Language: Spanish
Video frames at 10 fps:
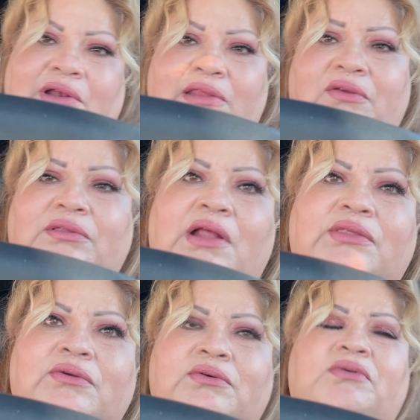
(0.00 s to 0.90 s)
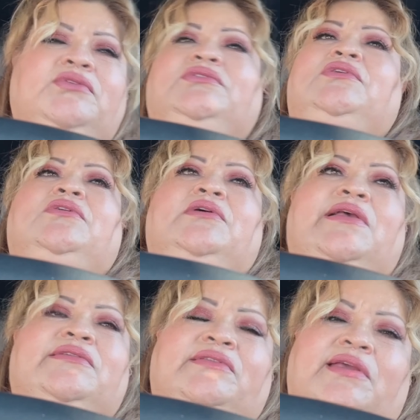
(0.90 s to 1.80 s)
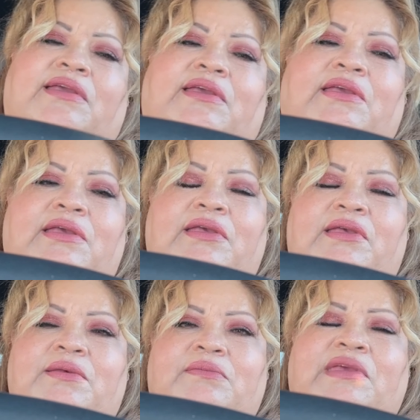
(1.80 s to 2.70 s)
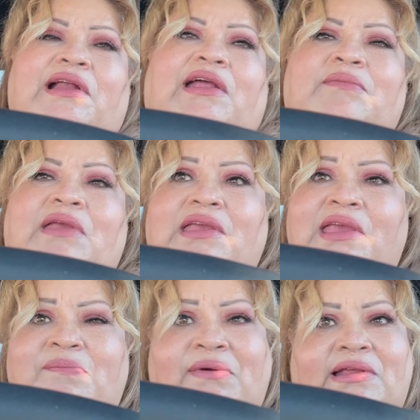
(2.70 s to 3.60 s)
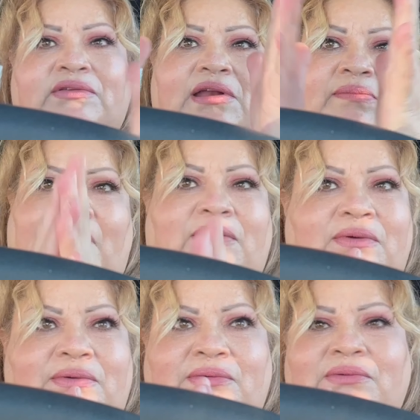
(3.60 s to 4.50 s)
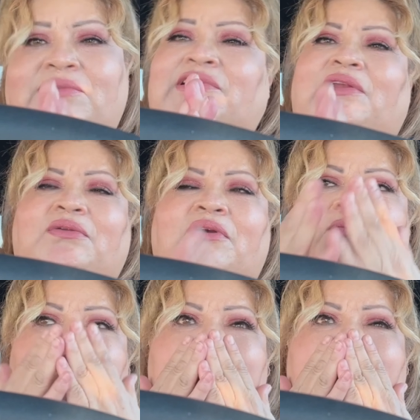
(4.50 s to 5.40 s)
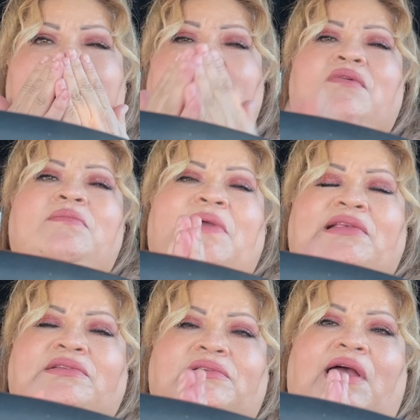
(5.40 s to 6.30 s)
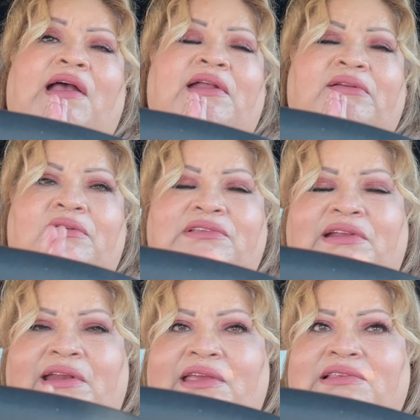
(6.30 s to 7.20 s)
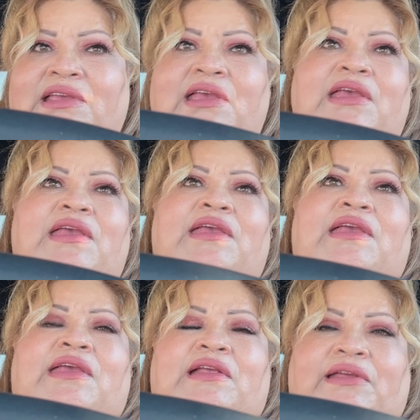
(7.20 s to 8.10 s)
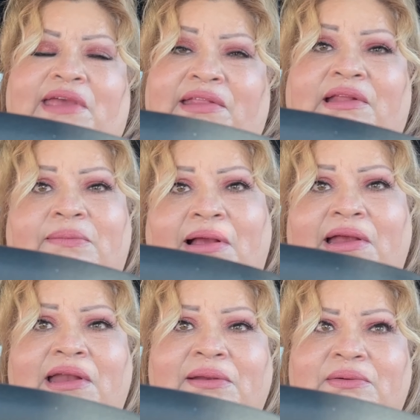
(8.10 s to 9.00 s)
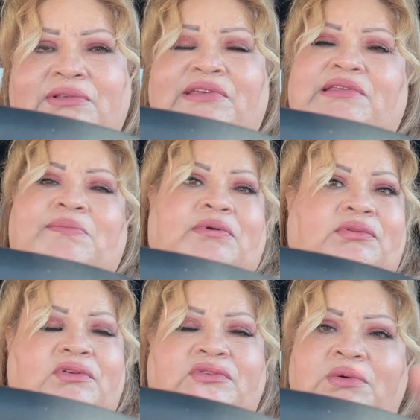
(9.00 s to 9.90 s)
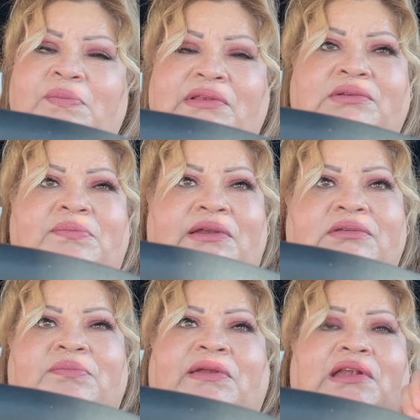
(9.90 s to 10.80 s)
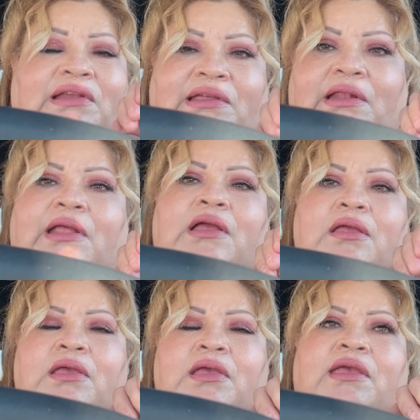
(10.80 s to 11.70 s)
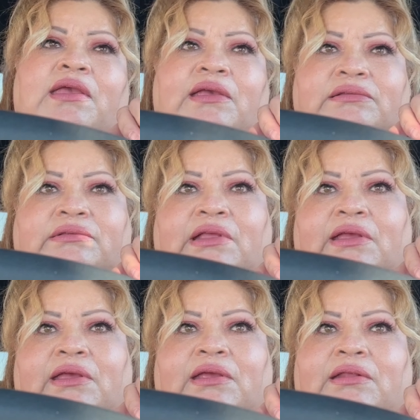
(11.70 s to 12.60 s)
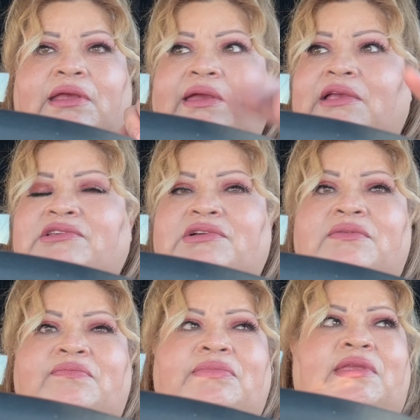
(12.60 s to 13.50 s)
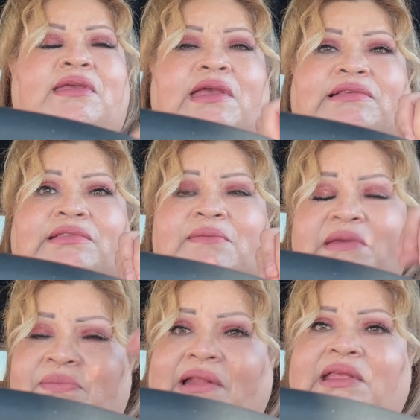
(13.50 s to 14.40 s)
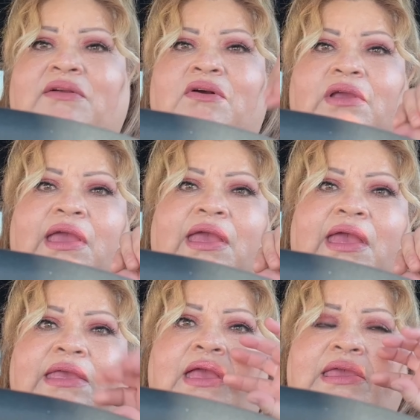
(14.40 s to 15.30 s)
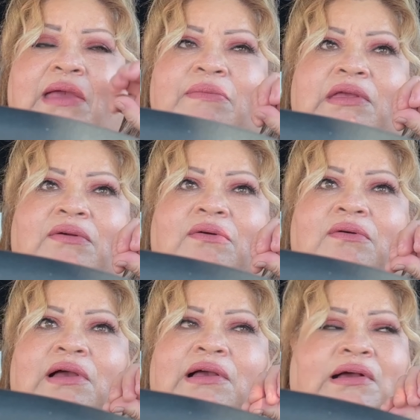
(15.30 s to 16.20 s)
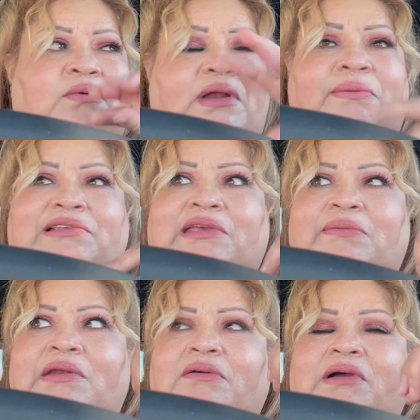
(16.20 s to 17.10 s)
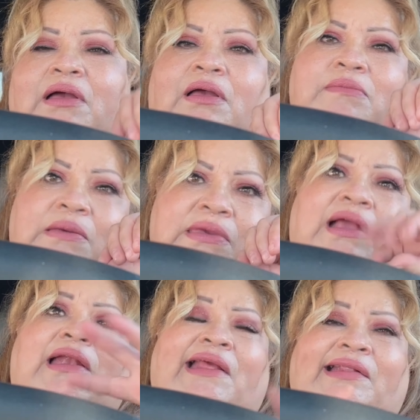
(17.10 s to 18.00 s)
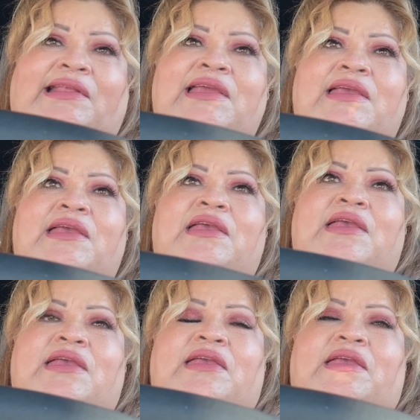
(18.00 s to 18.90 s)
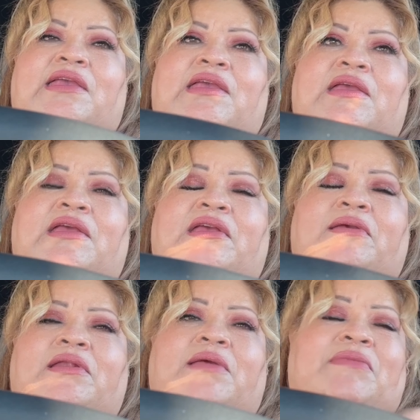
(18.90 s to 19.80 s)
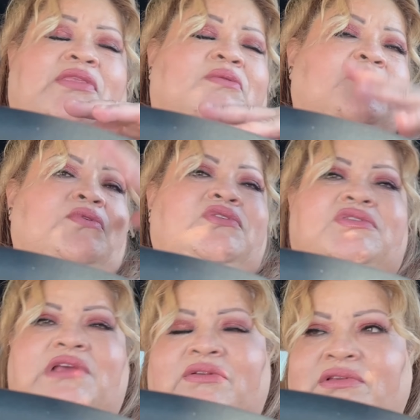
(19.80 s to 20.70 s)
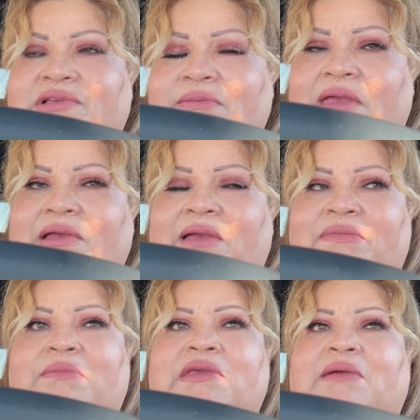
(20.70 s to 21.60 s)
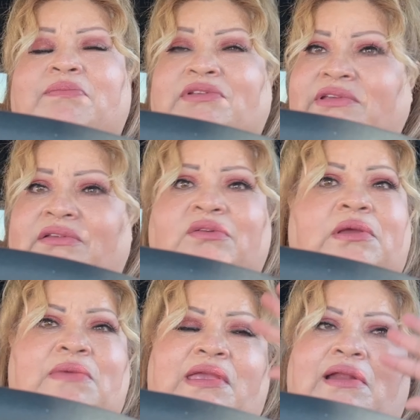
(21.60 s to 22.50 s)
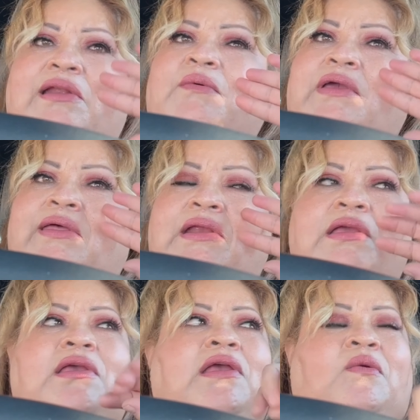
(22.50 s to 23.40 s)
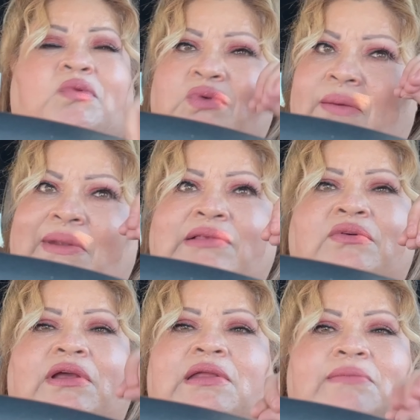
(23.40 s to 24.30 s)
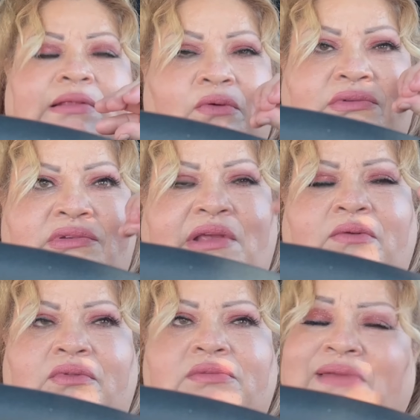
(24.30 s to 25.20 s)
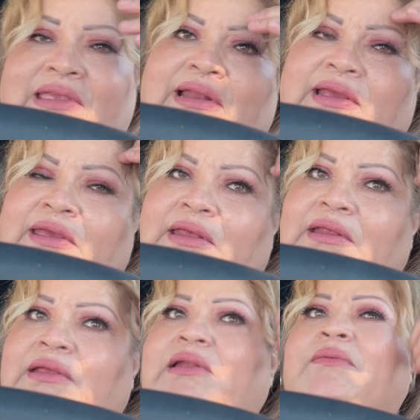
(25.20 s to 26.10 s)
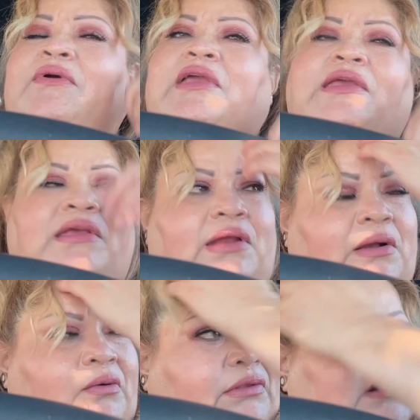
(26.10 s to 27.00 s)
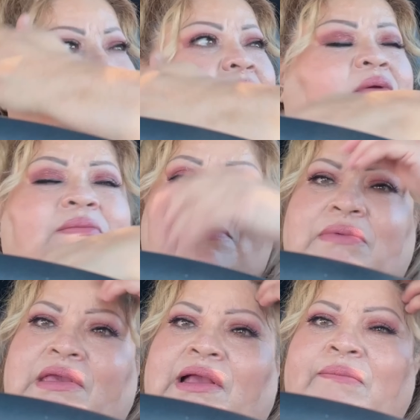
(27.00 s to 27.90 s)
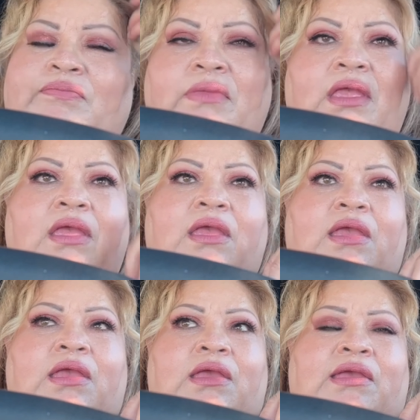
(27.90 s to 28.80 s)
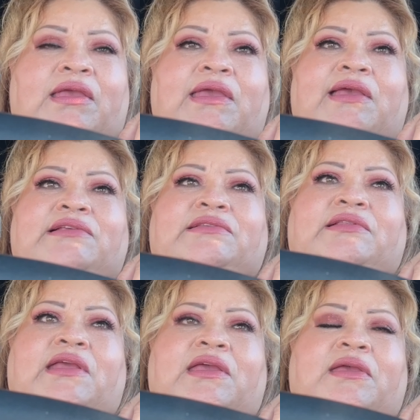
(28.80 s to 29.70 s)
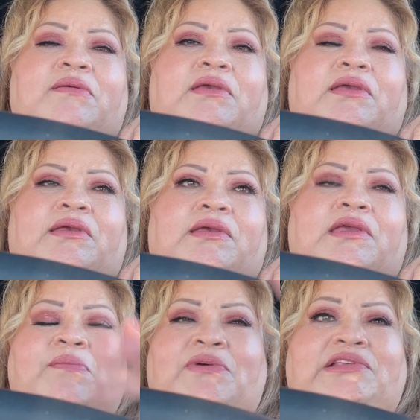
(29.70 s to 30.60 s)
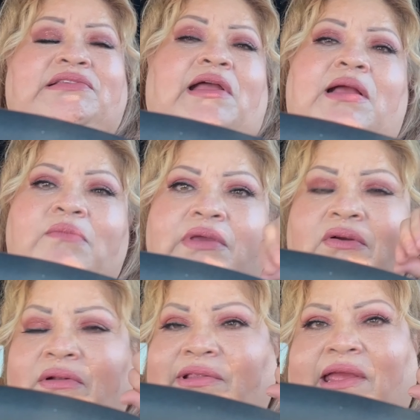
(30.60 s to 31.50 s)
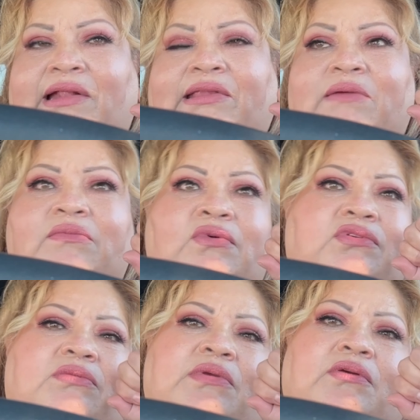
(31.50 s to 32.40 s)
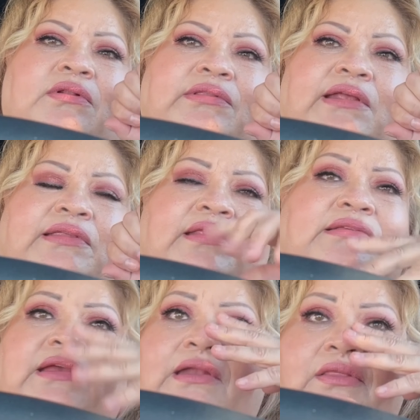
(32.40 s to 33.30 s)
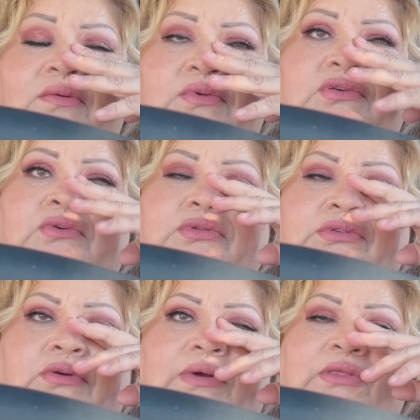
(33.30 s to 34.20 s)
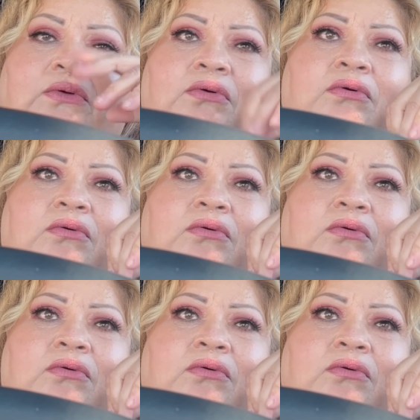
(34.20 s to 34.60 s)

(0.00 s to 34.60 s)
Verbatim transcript: le dio tanto gusto, este, mirarme. Y por eso le mando un saludo y un beso a Rosy Reyes que trabaja en la Ros y se portó súper, súper, súper linda. Este, de hecho, este, me platicó que ella ya miró a, una vez que vino a mi amiga Leti y le mandó muchos saludos a mi, amiga, por cierto, que mañana le voy a dar su abrazo que le mandó y sus saludos, mañana que eh, le voy a ir a cortar el pelo a mi amiga. Y este, y pues estaba muy contenta, mucho, muy contenta. Dice que le dio mucho gusto cuando,